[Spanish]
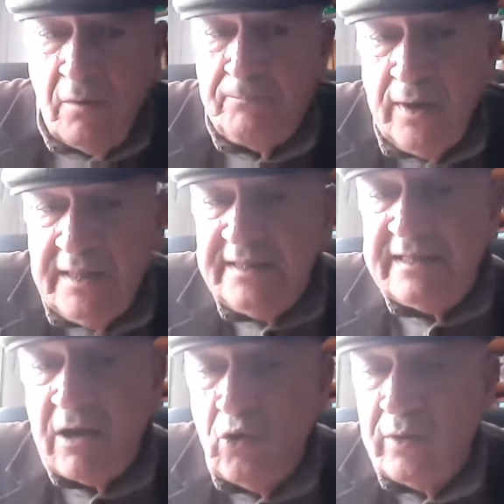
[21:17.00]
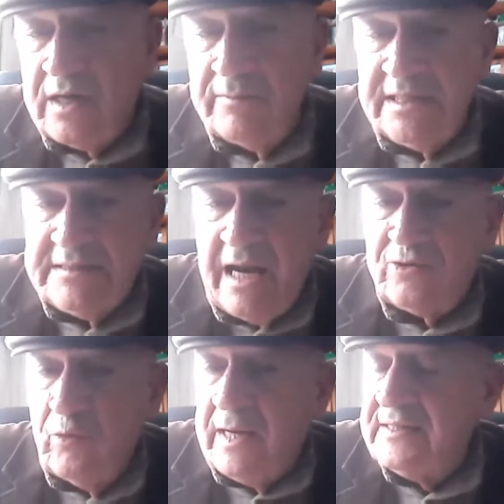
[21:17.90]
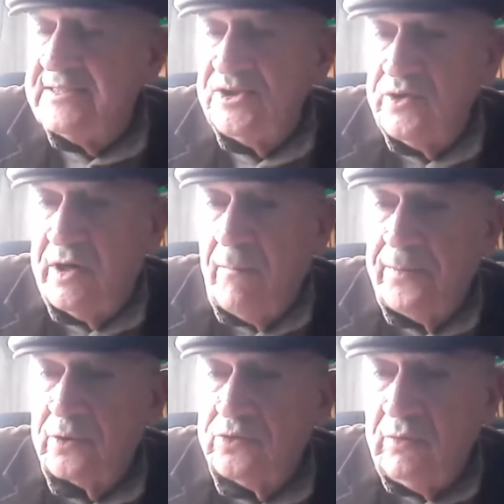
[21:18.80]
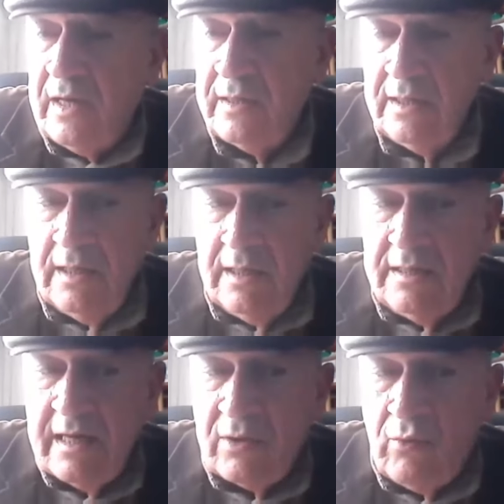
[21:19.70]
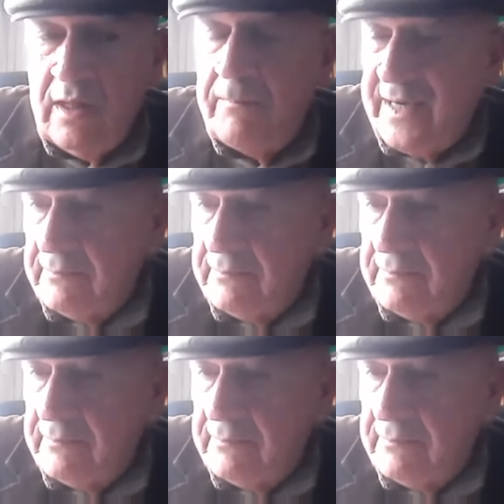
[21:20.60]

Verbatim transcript: política gubernamental tomar decisiones oportunas y adecuadas para